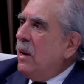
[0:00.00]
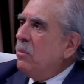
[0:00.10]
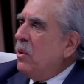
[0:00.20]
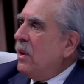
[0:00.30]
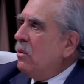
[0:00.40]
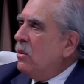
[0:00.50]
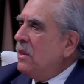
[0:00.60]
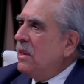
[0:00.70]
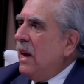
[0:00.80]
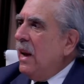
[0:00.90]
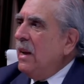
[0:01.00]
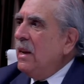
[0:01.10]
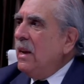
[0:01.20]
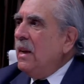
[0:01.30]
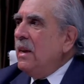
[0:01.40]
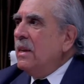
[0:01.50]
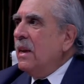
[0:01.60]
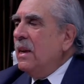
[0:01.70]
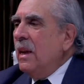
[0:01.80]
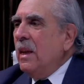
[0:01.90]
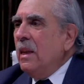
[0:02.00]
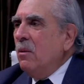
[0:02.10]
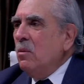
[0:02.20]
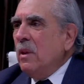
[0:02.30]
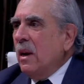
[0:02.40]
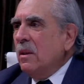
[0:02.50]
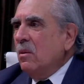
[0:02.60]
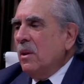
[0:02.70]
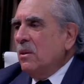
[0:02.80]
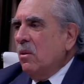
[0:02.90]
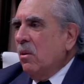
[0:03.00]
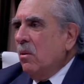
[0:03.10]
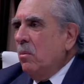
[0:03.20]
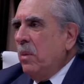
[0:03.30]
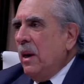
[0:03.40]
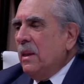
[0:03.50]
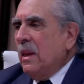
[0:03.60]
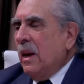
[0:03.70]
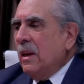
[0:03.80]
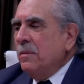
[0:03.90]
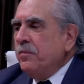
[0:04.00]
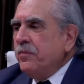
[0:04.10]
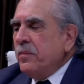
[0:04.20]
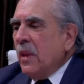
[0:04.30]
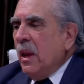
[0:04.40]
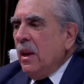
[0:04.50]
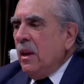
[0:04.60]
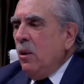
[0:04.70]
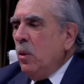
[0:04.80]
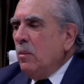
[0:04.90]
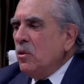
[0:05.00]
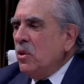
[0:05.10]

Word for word: el Poder Judicial requiere de una renovación completa. Y lo hemos